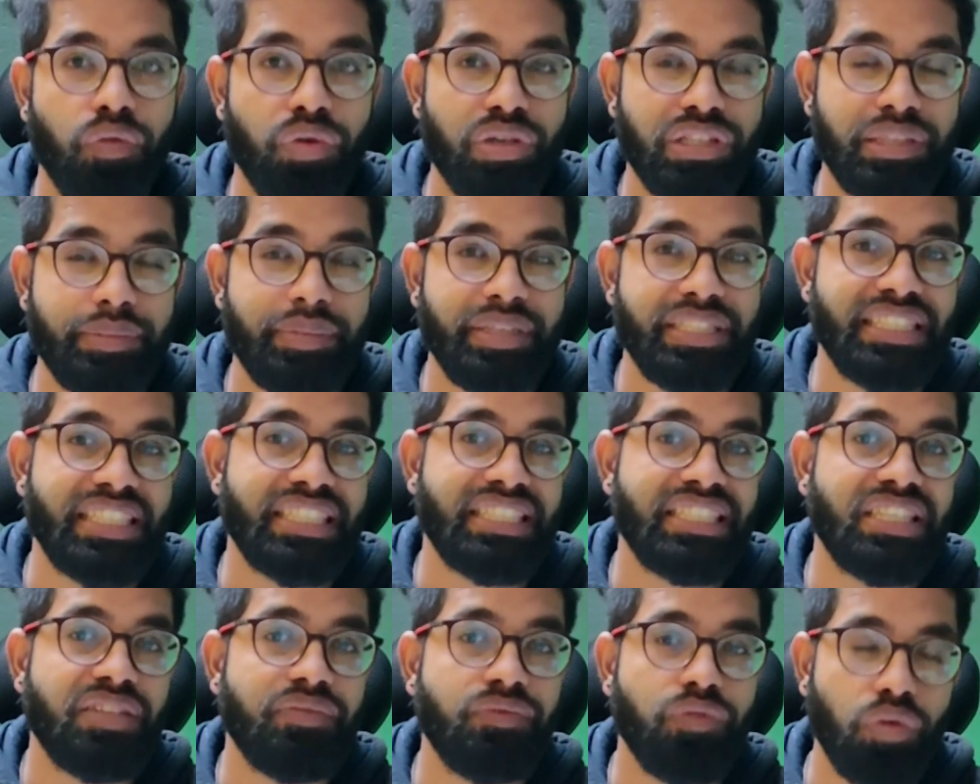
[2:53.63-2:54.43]
फोर जी बी
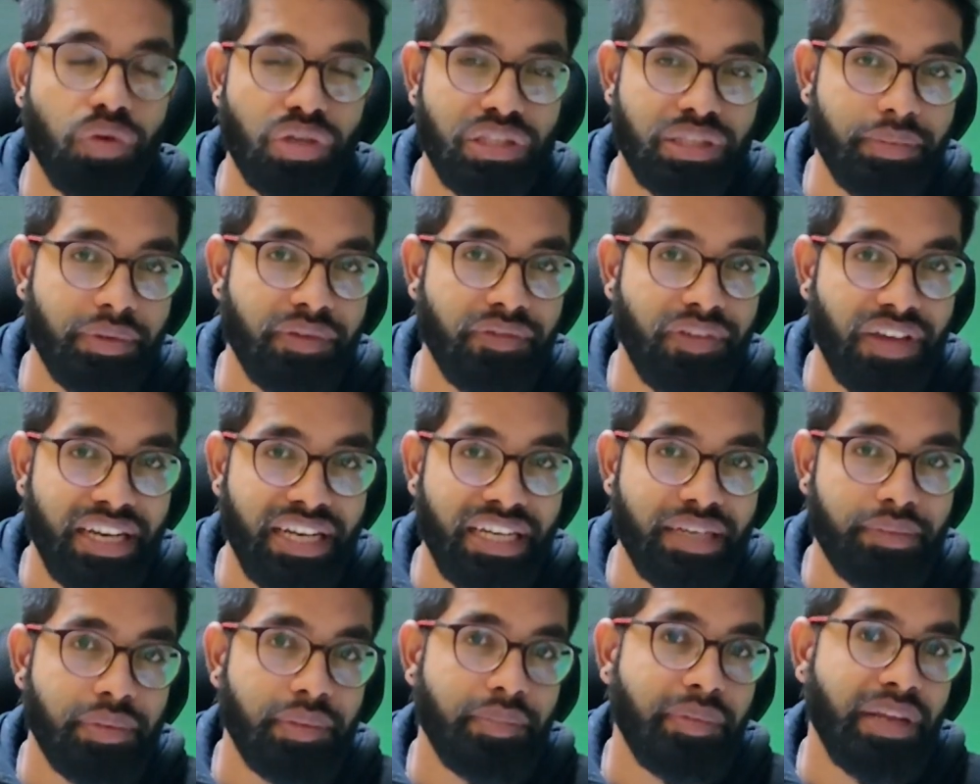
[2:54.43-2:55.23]
सिक्सटी फोर जी बी
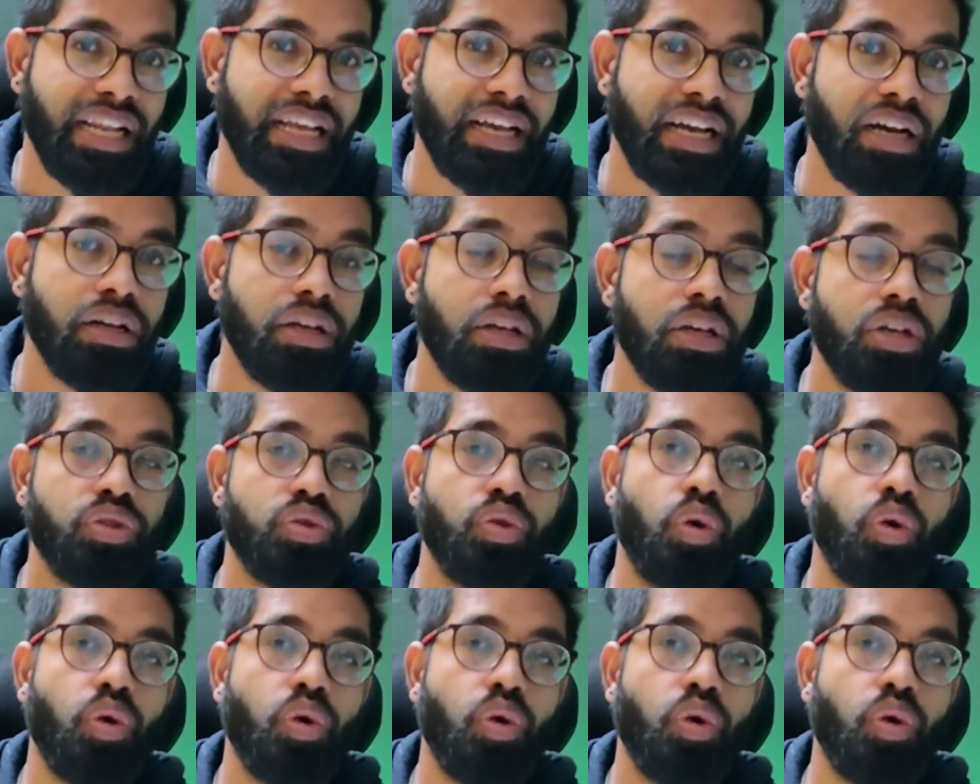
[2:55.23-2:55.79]
वेरियंट भी मिलेगा